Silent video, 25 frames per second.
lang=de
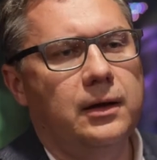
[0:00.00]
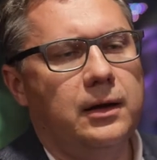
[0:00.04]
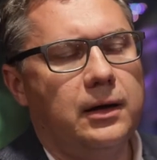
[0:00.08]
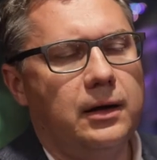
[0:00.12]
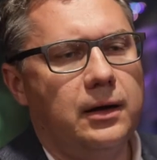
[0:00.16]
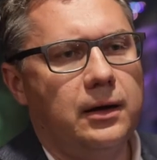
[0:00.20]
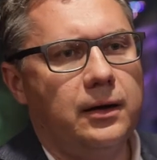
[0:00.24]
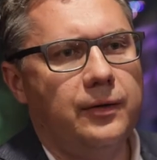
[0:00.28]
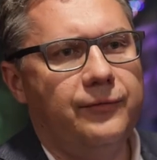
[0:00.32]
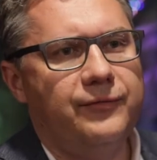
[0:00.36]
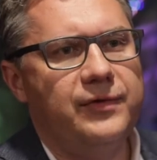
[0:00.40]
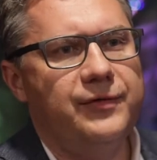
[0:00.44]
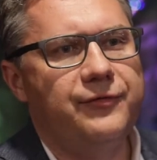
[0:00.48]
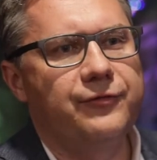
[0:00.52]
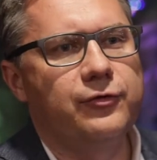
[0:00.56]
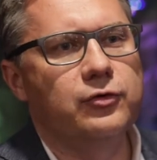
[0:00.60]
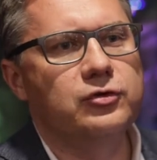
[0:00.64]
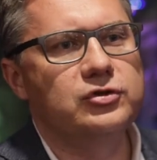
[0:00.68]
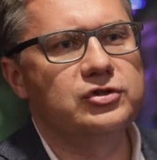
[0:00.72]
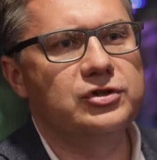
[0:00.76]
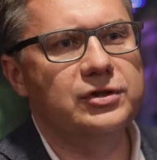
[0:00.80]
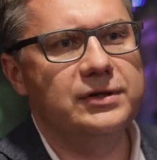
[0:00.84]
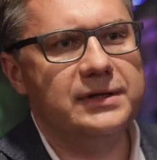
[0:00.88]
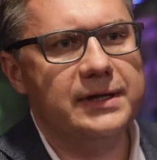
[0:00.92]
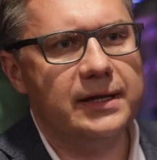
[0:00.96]
äh, wie
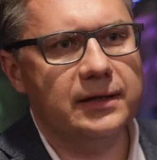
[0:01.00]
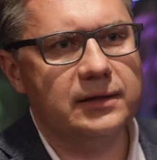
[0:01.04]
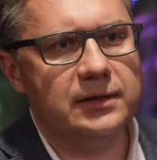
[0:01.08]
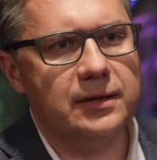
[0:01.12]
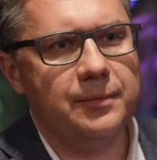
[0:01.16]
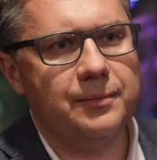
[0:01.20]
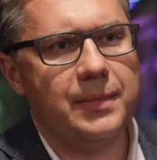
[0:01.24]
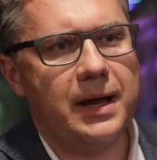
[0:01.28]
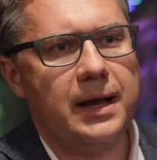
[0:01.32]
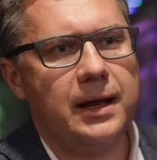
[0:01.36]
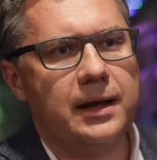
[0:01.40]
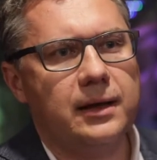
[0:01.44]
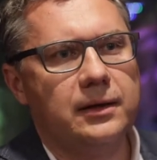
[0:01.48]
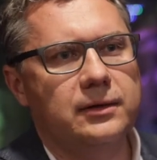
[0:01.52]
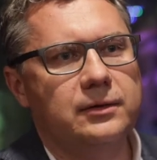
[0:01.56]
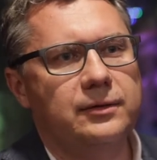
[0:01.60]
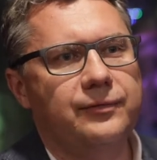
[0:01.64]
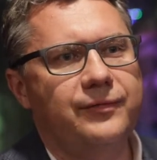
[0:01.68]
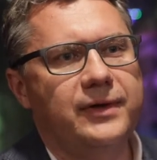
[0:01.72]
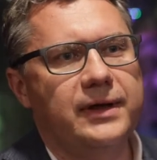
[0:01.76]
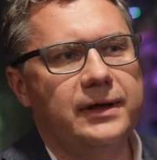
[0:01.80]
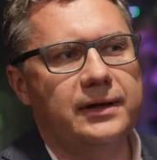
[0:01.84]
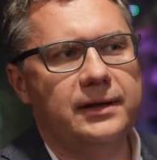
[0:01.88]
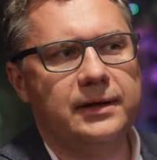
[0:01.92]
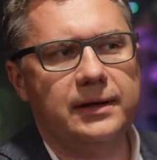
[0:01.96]
funktioniert der Markt,
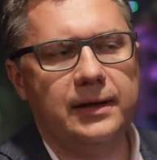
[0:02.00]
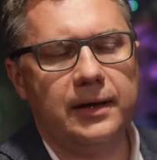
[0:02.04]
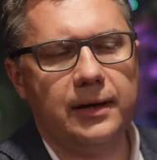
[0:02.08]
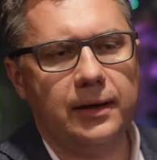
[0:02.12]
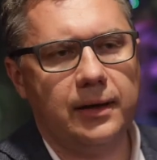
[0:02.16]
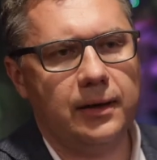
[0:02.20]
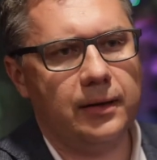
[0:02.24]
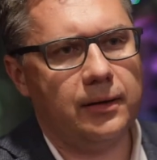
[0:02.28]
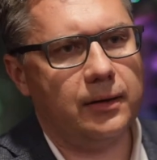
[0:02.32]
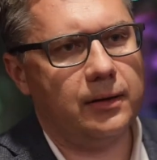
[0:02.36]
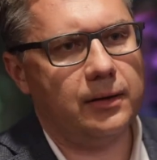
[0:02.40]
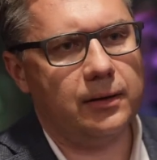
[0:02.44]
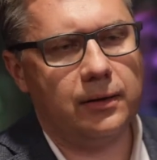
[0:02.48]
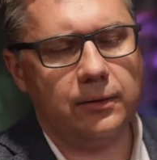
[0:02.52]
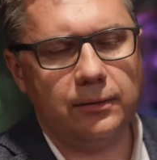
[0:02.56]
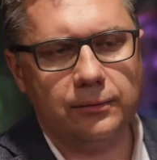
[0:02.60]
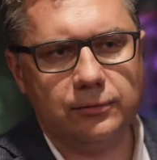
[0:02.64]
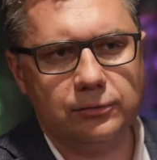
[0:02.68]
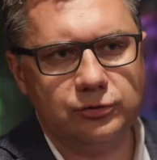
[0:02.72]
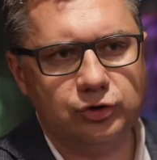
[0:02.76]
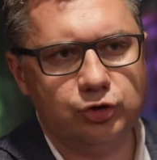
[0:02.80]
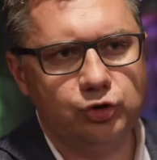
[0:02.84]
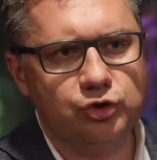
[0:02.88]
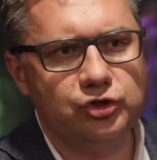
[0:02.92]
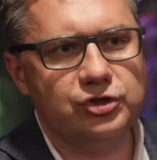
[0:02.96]
welche äh,
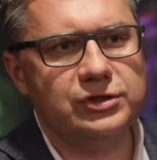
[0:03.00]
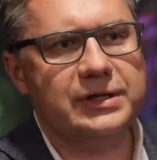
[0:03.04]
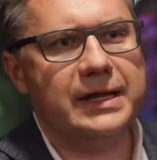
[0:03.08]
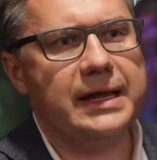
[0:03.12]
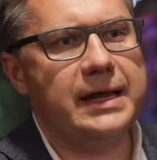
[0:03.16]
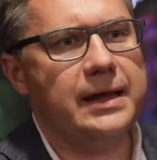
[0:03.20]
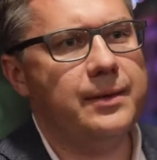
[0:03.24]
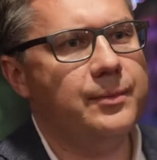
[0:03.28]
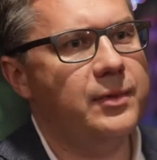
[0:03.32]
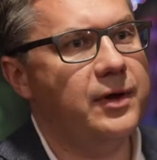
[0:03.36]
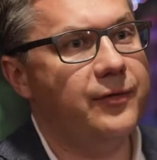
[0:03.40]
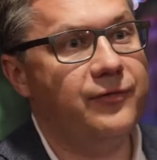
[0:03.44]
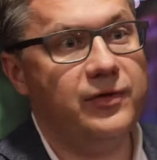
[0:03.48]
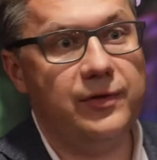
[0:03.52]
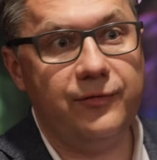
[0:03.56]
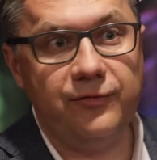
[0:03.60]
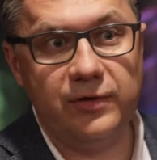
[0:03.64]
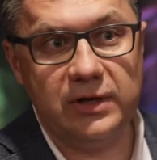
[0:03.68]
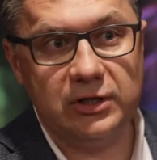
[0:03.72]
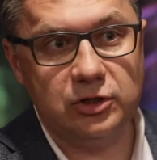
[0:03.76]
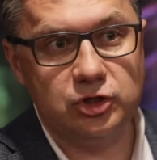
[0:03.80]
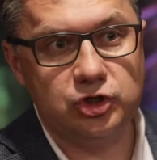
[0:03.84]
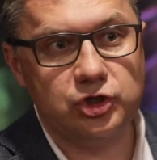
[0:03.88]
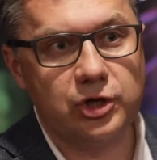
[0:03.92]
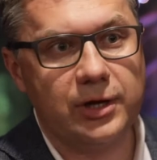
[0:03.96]
Systeme wie
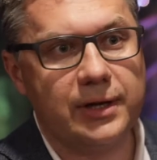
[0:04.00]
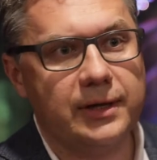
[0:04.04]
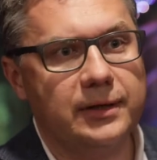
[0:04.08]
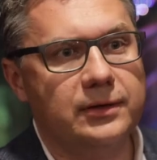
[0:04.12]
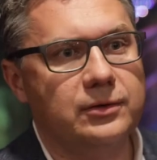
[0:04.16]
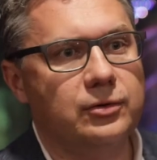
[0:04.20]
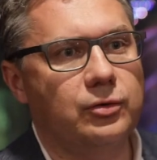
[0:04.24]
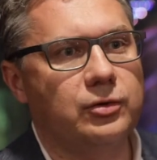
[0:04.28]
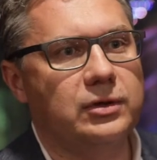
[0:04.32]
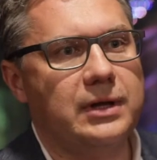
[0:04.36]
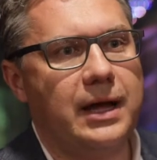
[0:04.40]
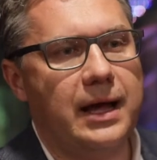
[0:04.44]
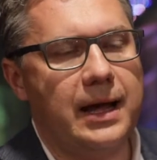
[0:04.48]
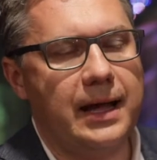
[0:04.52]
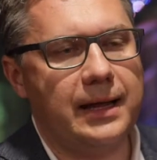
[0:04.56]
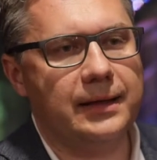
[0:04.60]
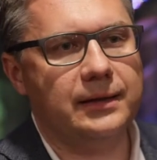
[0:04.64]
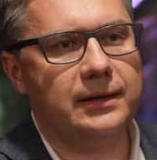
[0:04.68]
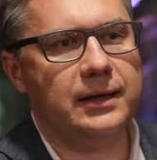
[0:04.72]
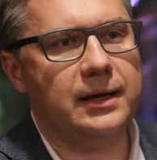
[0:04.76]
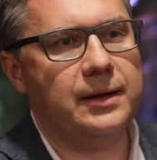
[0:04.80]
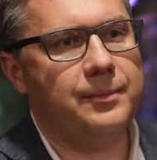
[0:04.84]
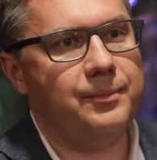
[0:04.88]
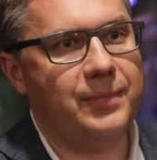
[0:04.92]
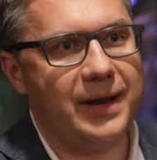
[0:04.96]
WeChat oder
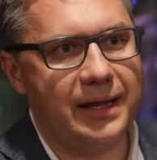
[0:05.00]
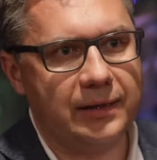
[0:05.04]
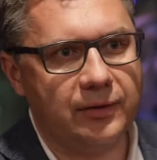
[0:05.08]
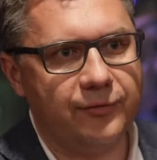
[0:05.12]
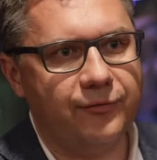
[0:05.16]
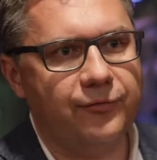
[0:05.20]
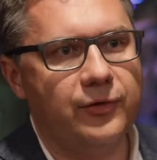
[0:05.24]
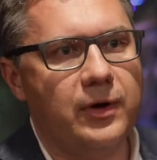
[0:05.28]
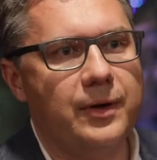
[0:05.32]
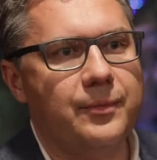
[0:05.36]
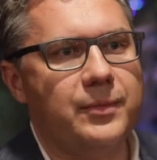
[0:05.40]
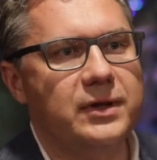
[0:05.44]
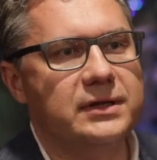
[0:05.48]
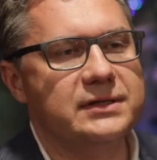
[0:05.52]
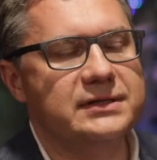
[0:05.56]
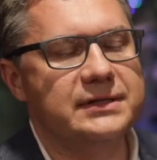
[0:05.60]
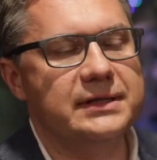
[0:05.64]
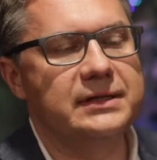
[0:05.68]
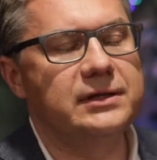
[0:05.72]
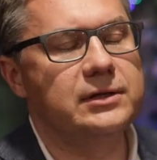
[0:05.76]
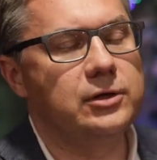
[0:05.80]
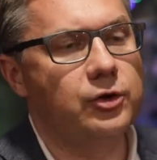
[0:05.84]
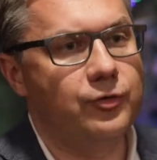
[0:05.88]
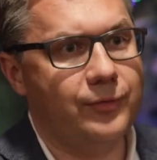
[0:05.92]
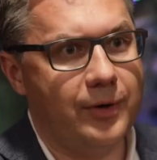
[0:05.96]
andere Plattformen
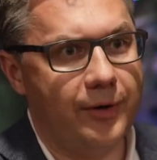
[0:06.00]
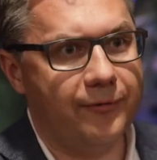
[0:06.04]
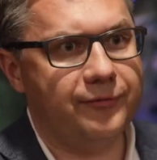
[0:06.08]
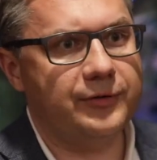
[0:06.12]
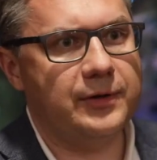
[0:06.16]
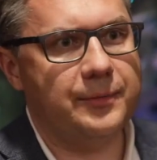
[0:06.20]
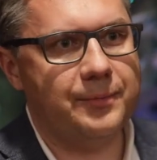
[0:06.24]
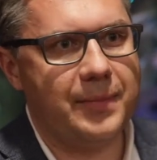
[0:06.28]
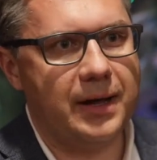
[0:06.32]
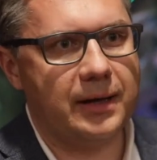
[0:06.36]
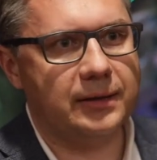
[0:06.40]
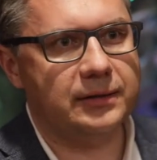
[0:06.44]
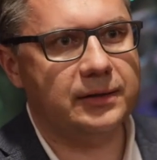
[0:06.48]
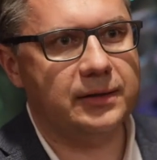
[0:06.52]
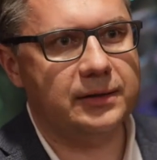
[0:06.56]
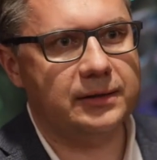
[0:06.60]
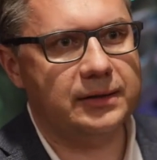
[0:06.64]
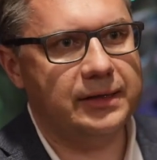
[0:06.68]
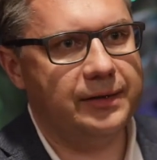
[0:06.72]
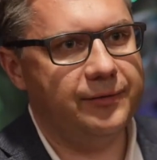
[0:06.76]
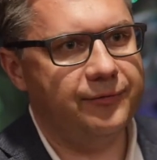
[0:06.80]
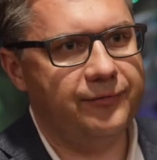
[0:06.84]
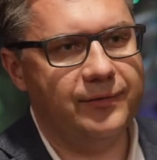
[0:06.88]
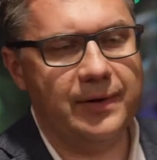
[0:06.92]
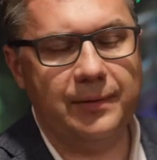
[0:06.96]
sind hier überhaupt auf dem Markt
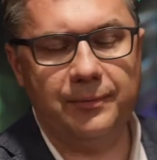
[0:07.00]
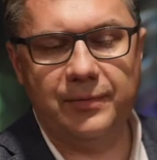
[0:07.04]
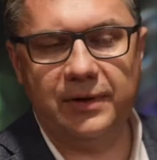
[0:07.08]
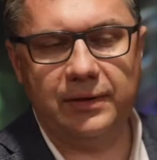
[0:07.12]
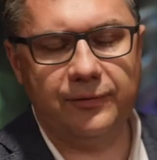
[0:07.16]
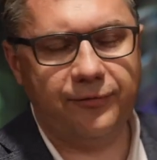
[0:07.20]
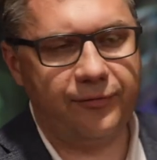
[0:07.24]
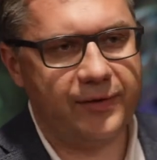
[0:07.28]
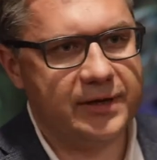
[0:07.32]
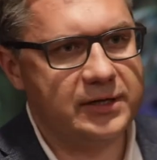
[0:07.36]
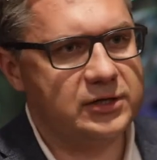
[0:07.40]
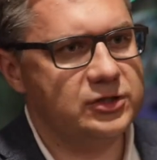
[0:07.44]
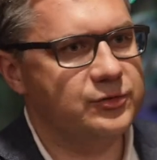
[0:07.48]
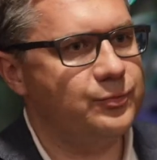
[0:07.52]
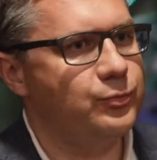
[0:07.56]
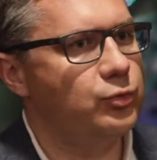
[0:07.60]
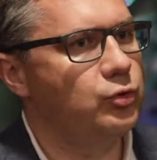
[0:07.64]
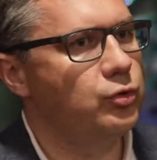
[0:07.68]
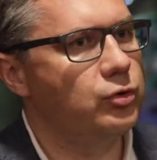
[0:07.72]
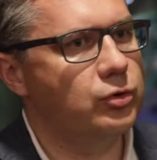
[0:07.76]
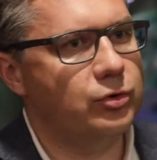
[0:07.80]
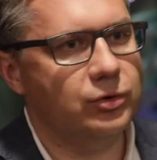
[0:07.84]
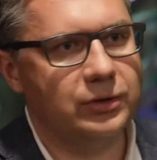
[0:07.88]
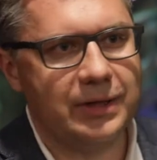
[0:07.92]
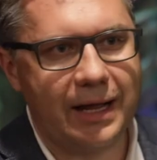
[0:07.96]
aktiv, weil mit
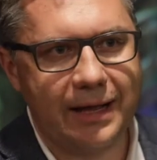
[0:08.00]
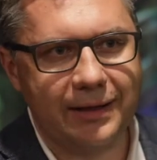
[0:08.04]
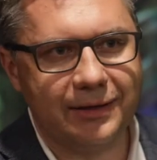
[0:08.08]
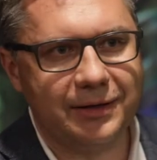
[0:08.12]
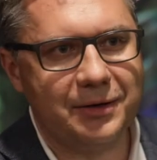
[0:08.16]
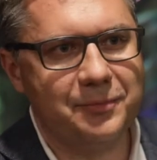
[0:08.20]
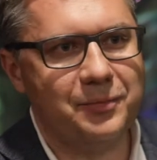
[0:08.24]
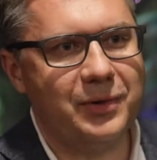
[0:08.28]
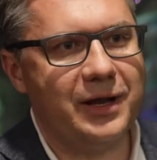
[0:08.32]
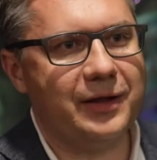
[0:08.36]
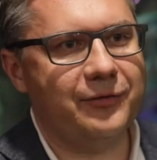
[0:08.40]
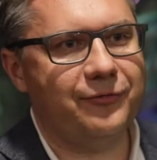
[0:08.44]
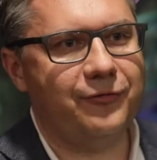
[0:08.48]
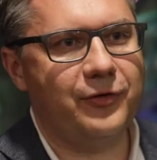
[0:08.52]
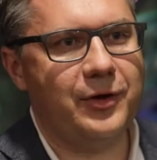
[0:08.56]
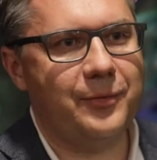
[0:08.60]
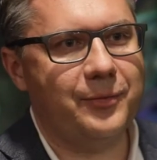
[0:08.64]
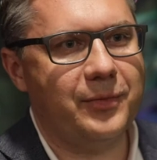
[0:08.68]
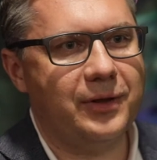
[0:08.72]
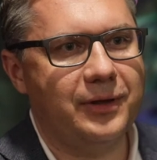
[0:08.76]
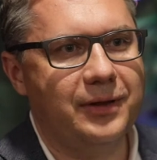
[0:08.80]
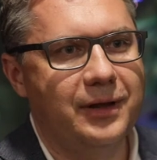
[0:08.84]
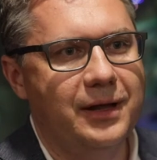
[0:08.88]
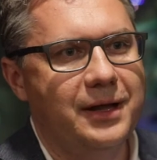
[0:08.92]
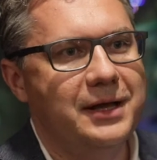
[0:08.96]
Facebook und anderen
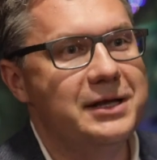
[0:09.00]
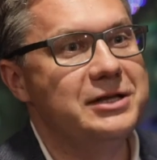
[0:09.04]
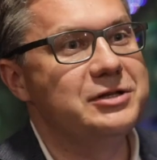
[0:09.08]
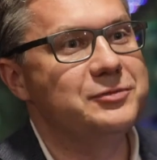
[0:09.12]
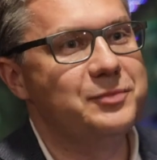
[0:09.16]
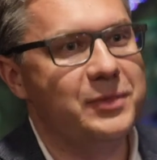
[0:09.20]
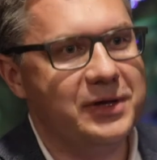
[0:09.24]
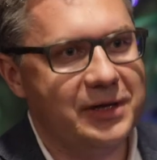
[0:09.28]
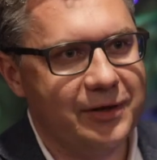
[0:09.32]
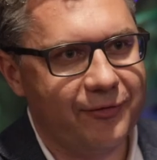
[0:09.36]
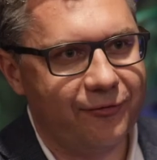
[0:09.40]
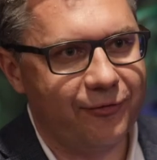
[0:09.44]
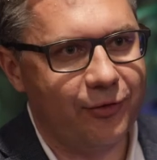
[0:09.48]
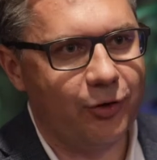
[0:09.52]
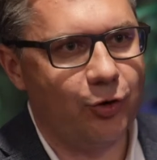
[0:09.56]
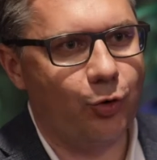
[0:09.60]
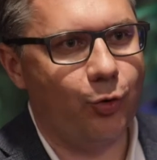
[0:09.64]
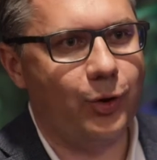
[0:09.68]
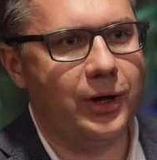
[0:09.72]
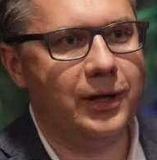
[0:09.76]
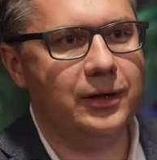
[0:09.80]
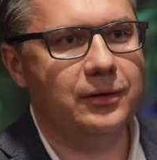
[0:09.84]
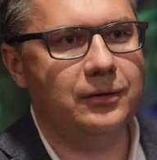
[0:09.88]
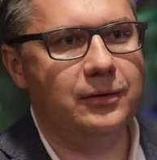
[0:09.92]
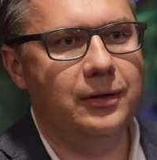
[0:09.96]
Plattformen ist man hier
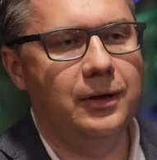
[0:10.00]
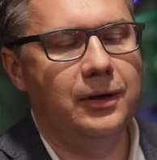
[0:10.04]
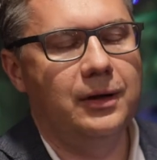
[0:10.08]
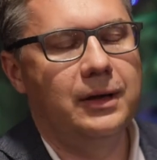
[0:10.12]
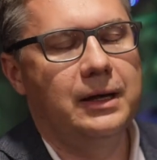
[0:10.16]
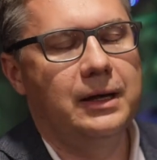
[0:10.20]
verloren.